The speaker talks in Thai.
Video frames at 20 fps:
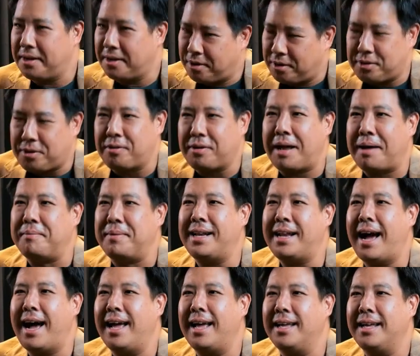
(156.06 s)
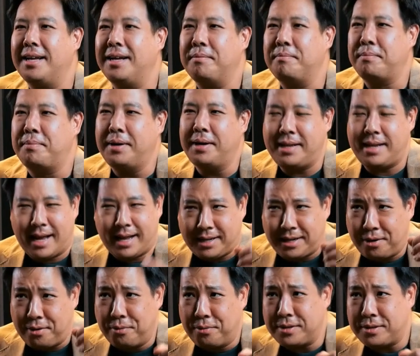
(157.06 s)
ก็ต้องทำให้ได้ เพื่ออยาก
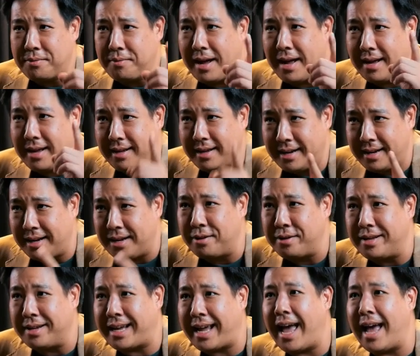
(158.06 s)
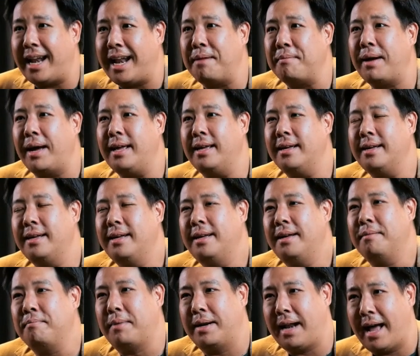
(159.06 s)
จะรู้ซะว่า เราจะแก้ได้ไหม
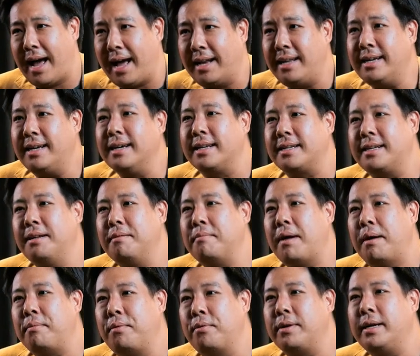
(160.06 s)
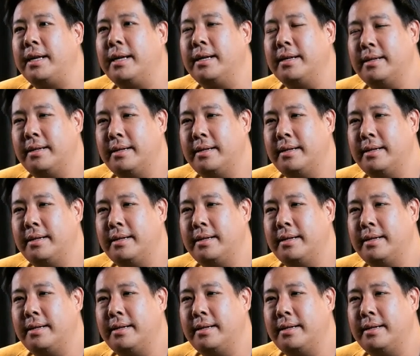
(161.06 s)
ปัญหาที่เกิดขึ้นมาพวกนี้